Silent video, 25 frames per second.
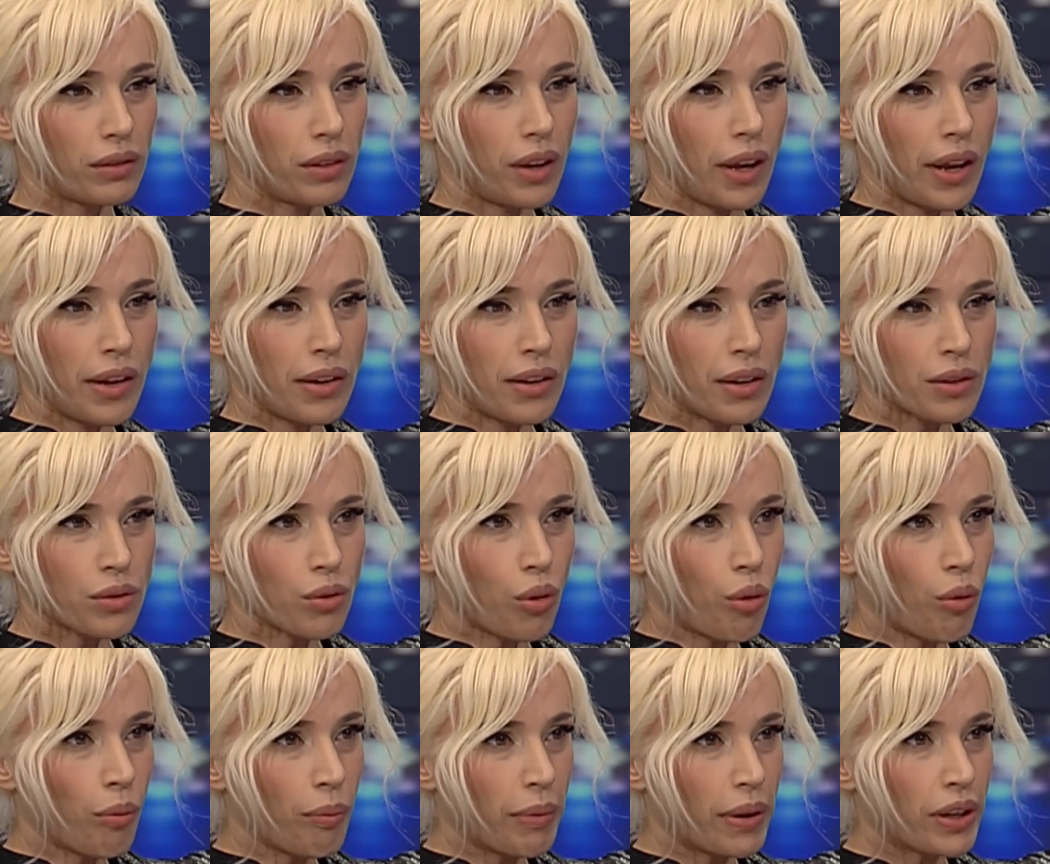en az
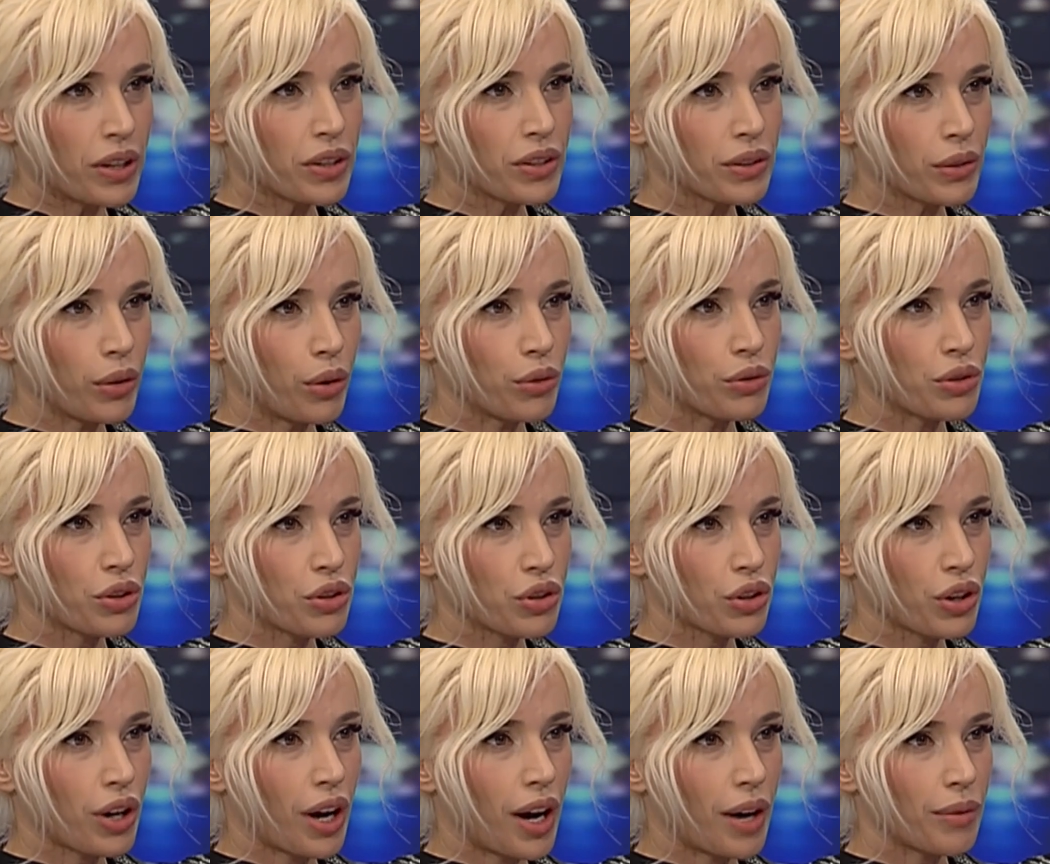15 yıl önce
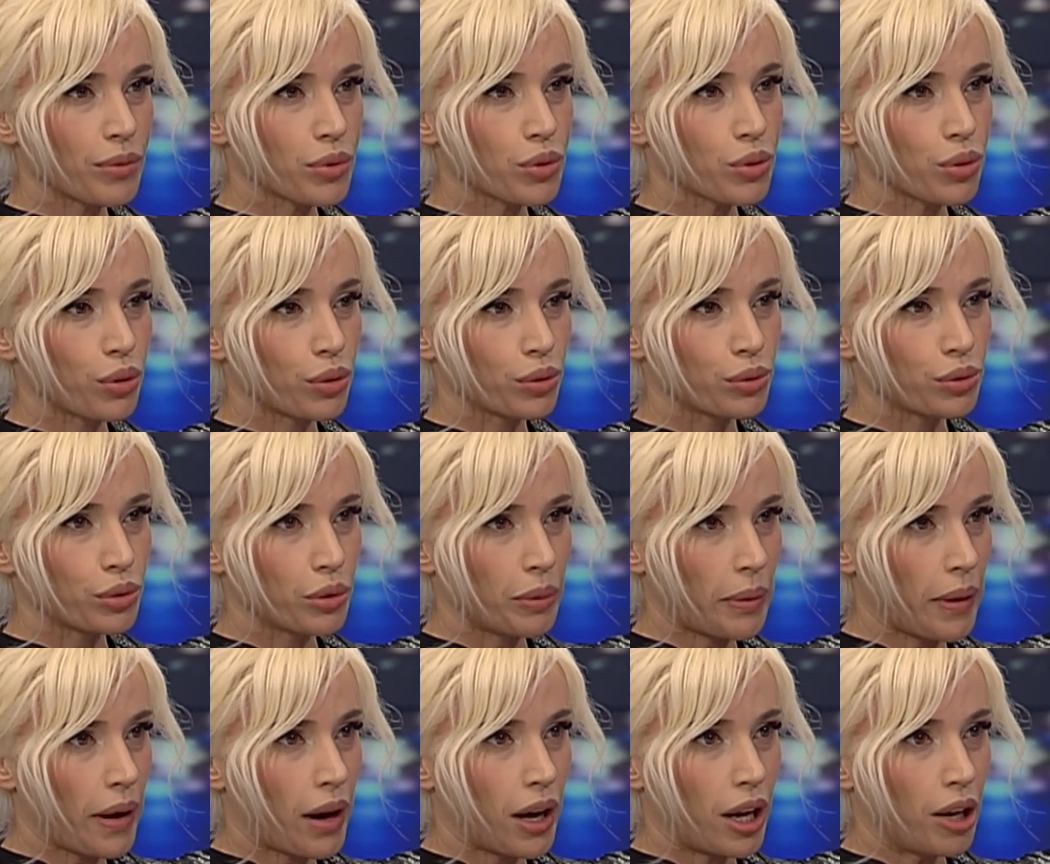çıkarmış olduğu
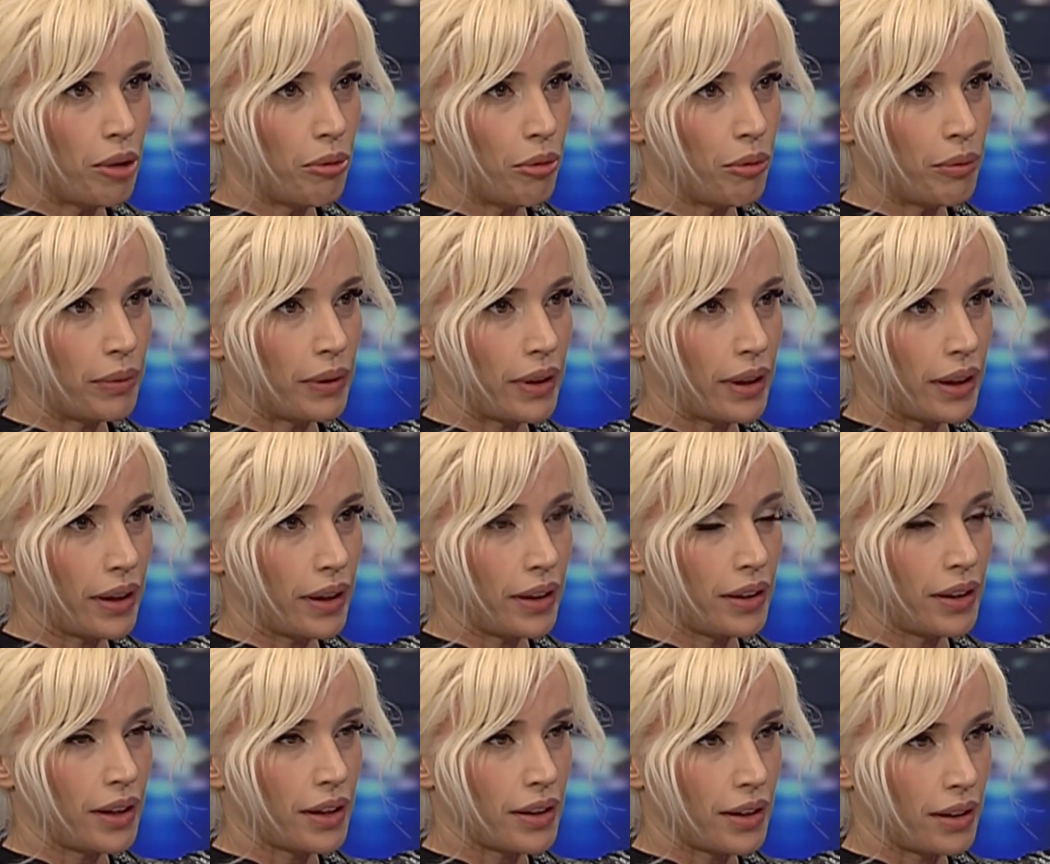bir albümde
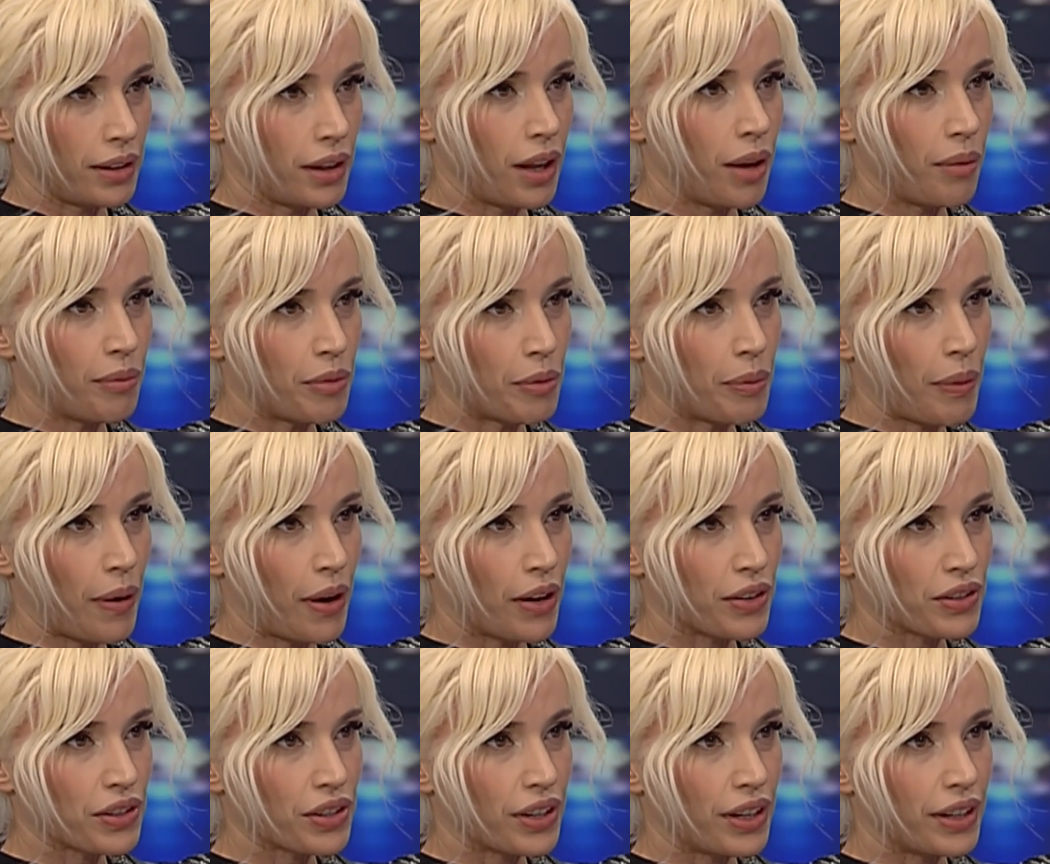yer alan bir
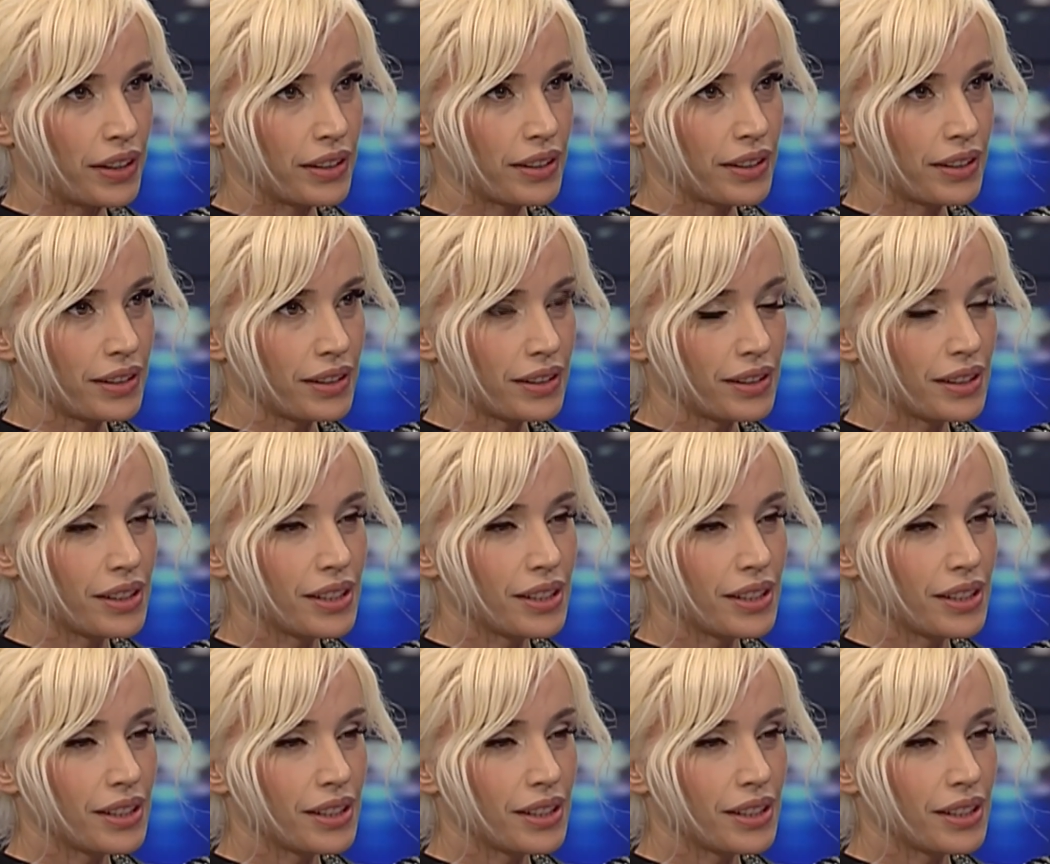parçaydı.